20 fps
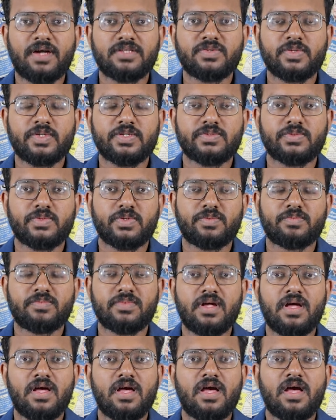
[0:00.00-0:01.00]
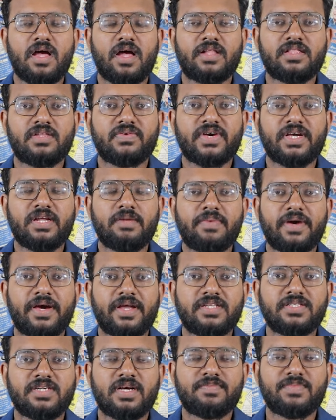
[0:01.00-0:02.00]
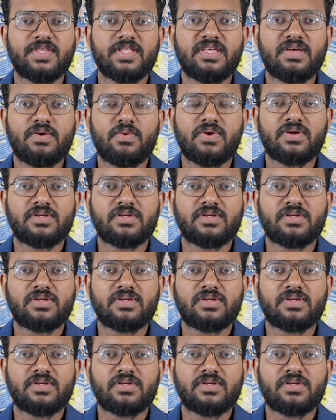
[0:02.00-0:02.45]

பார்த்து வருகின்றோம் அந்த வகையில் பதினஞ்சாம் தேதி